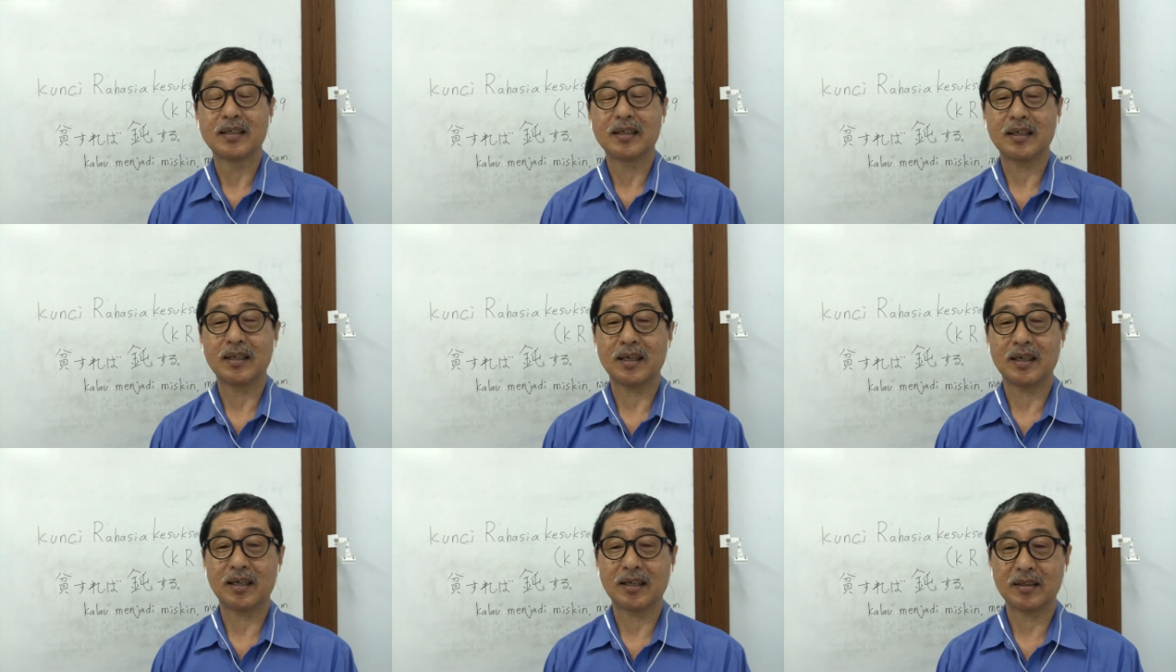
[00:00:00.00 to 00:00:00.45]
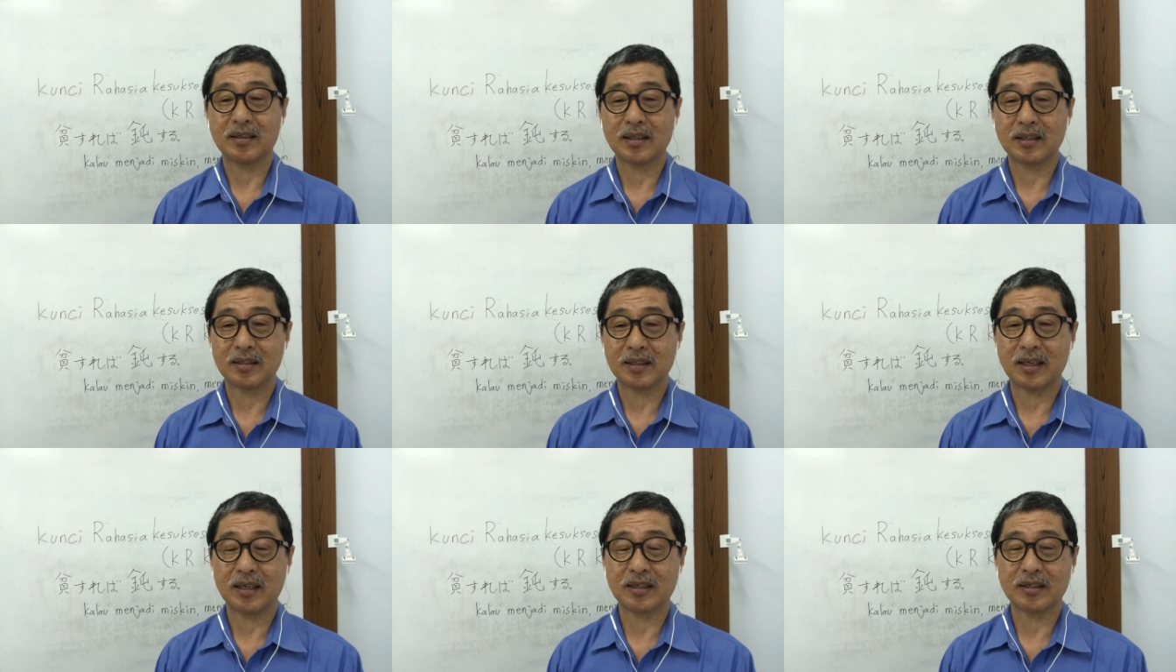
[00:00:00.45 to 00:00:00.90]
ya
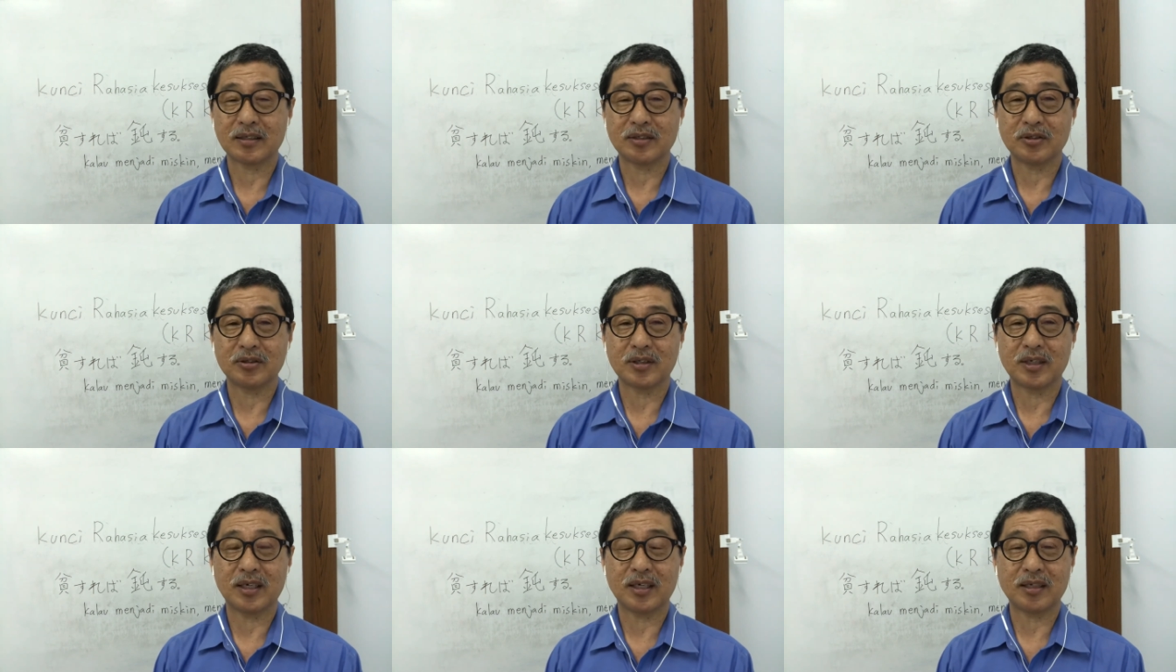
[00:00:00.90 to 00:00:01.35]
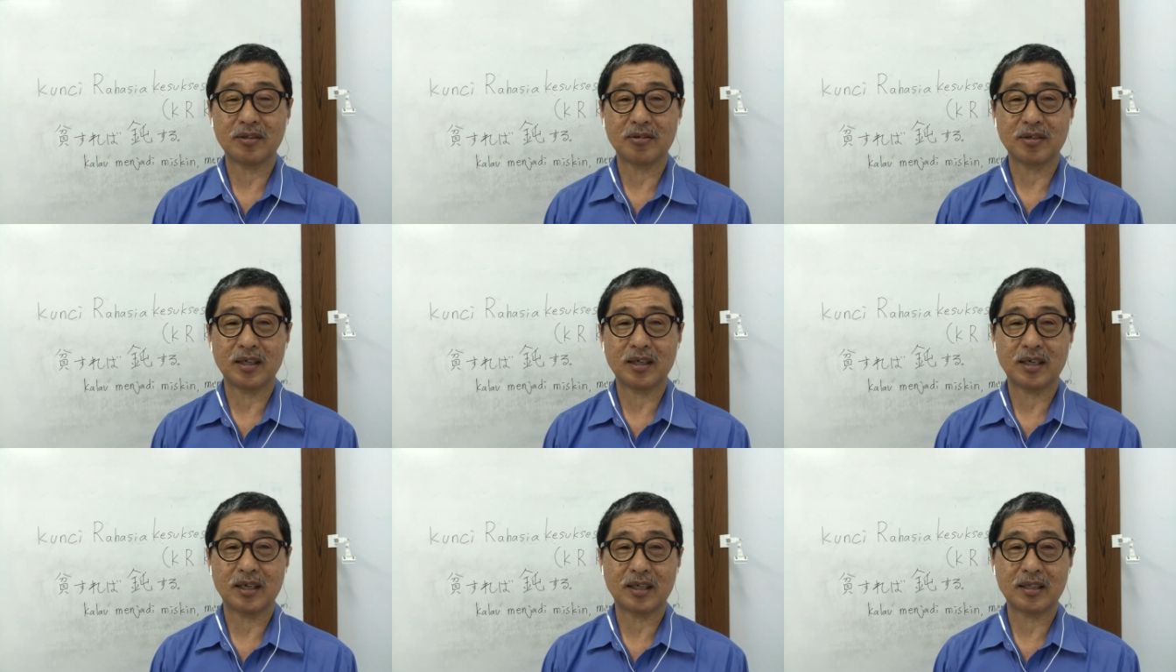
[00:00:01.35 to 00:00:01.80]
yang juga itu
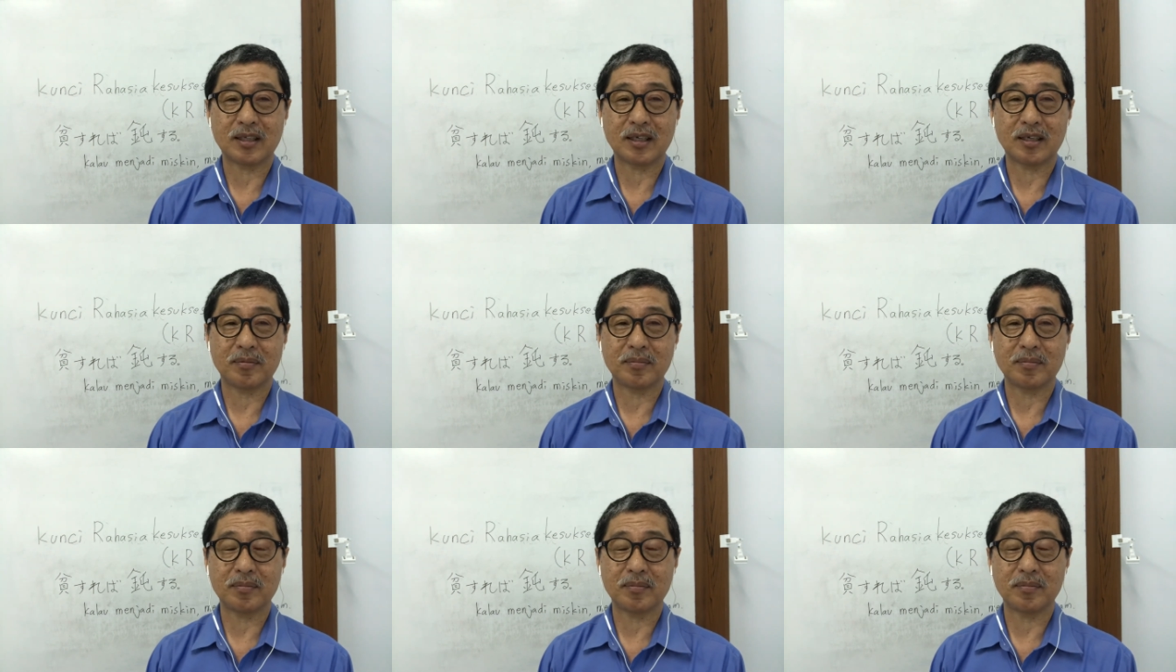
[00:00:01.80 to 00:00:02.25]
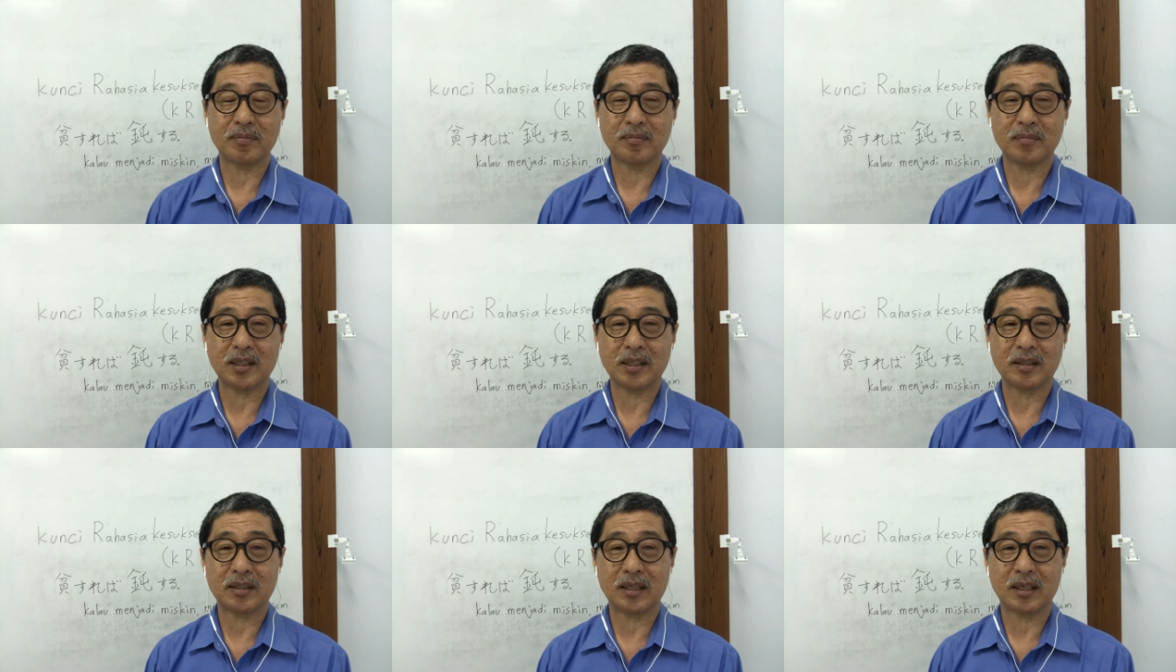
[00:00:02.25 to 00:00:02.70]
ya ada yang
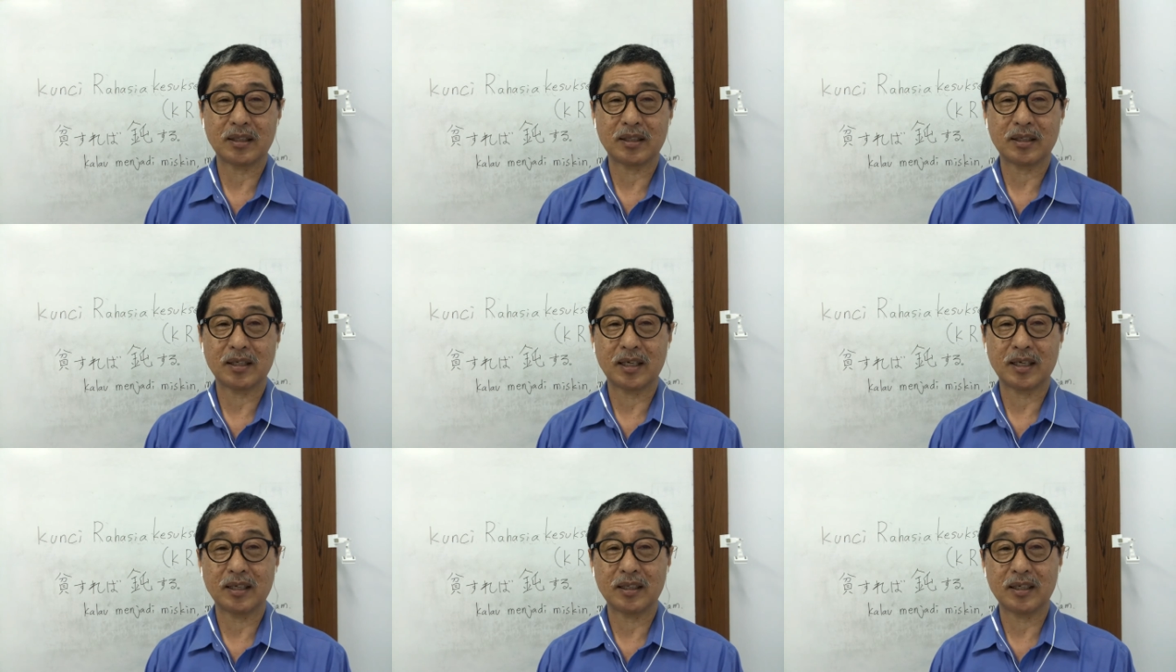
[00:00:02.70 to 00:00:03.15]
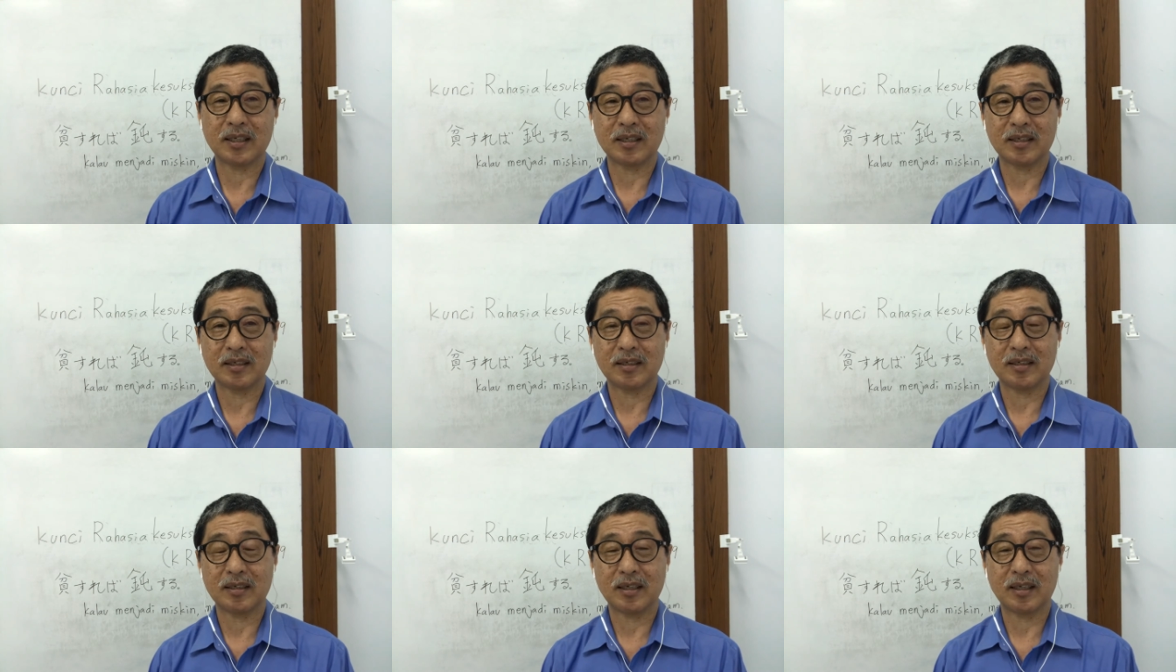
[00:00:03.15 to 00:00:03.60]
minta
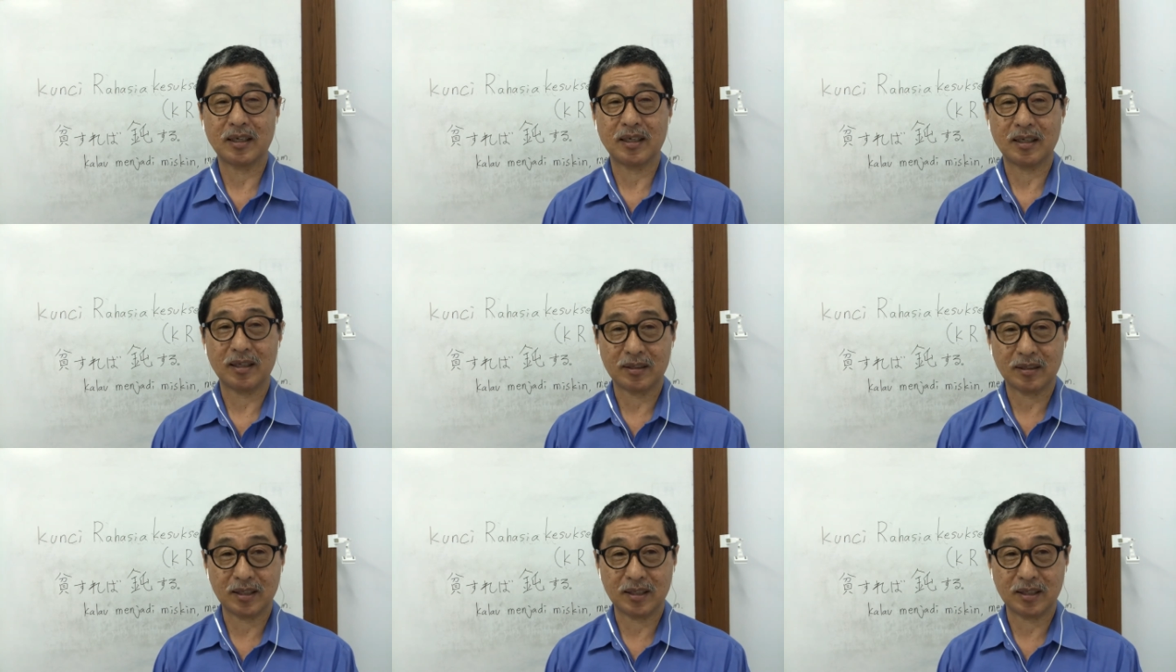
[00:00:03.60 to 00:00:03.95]
training eh,